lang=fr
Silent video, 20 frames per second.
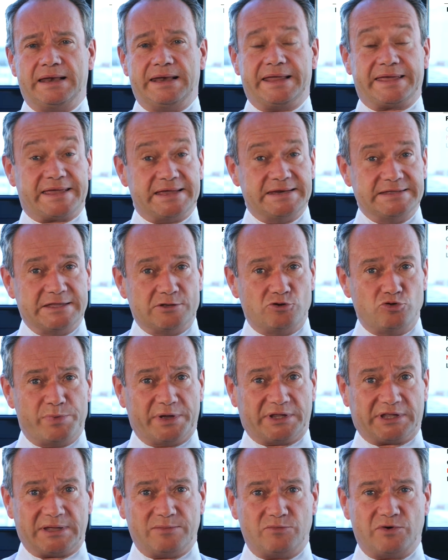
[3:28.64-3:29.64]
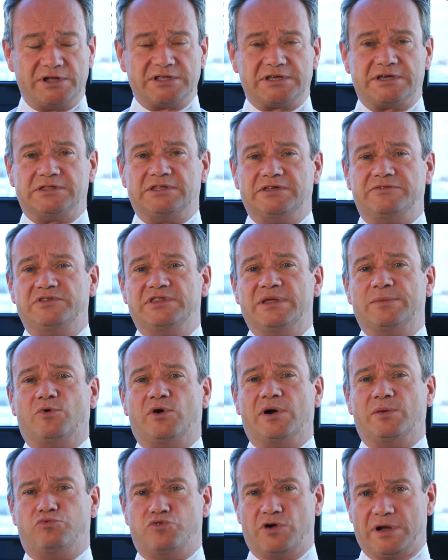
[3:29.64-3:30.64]
la qualité du patrimoine, qui est évidemment
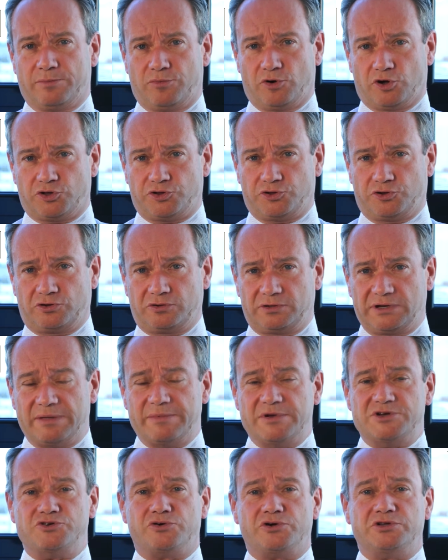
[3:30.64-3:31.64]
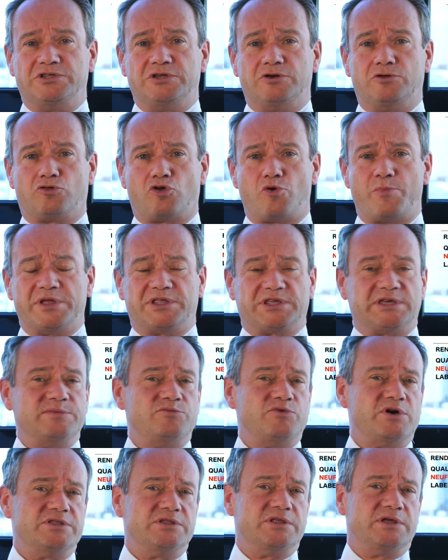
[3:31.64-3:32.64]
un point important, la majorité de notre
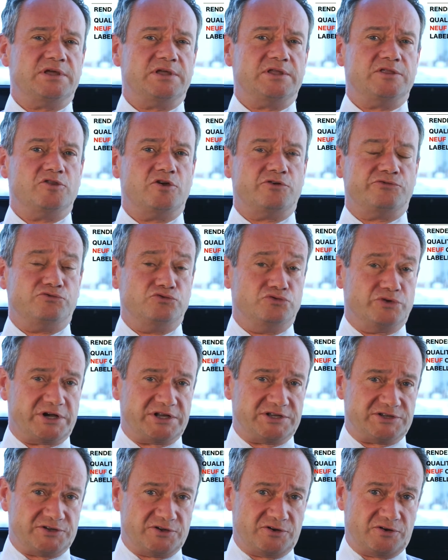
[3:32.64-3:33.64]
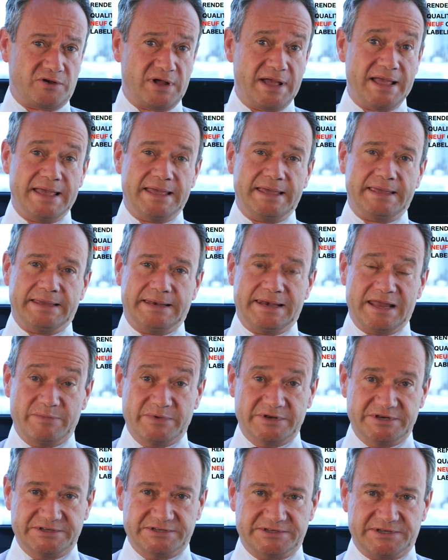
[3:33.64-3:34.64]
patrimoine est neuf ou récent,
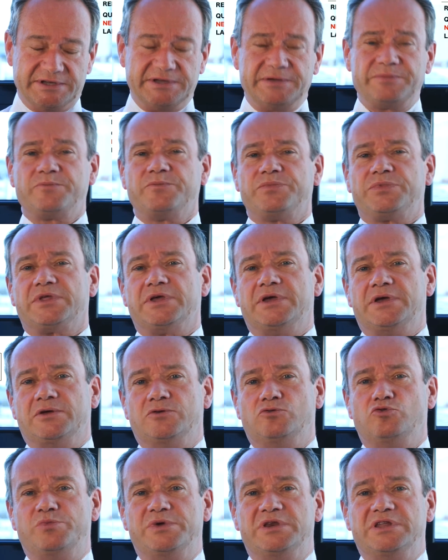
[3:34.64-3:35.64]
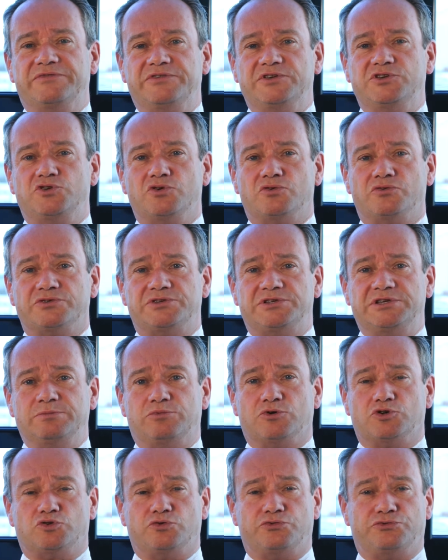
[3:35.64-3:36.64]
labellisé, nous bénéficions aussi
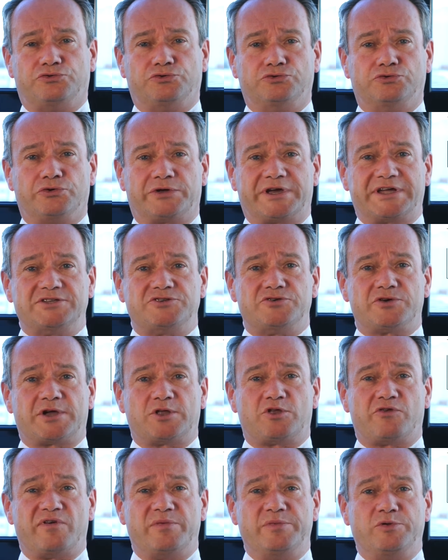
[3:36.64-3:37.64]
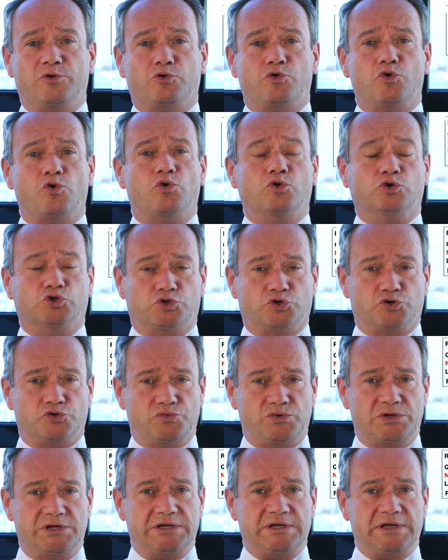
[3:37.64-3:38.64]
pour ce fonds de 480 millions d'euros
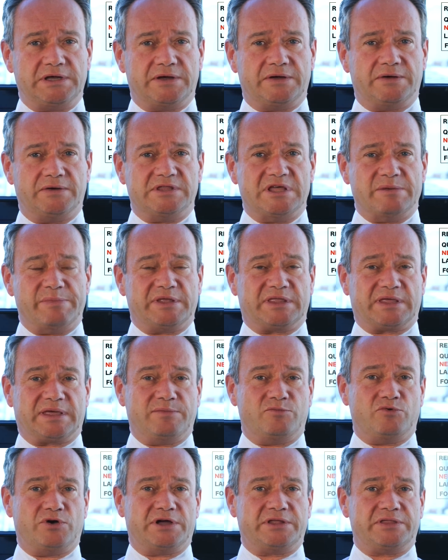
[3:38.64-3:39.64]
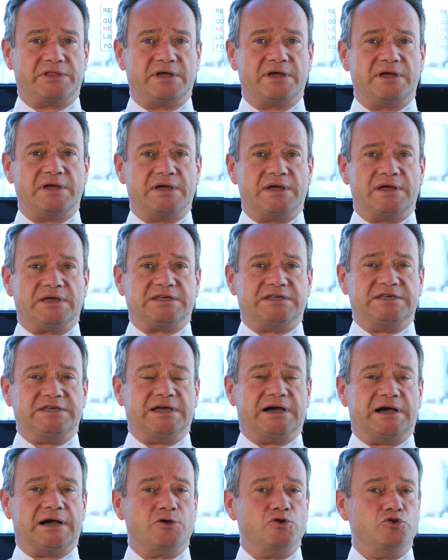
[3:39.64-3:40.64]
aujourd'hui euh, d'un patrimoine qui
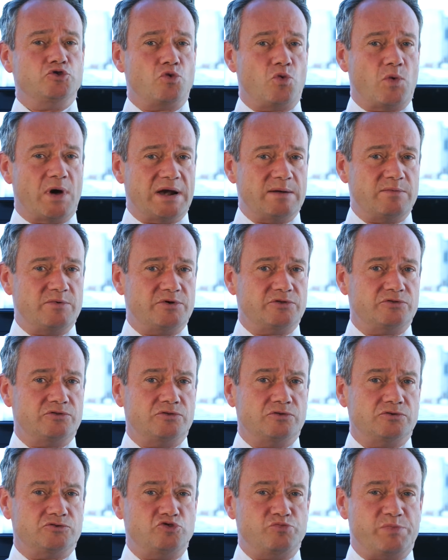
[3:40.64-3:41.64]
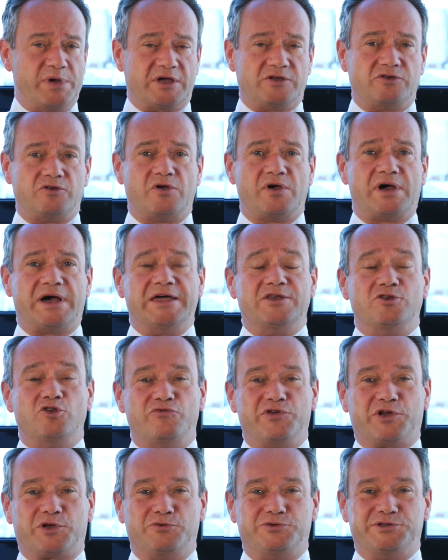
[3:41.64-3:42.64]
a une WALB supérieure à
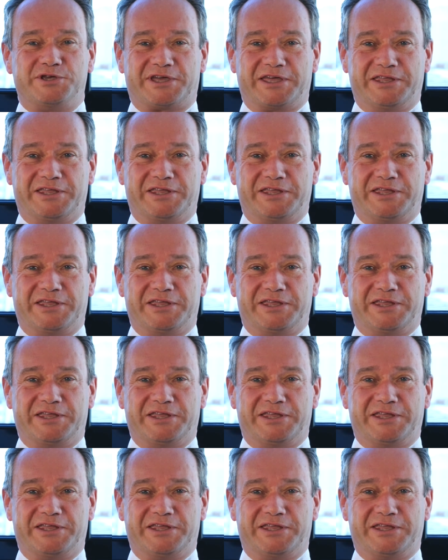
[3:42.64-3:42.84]
9,5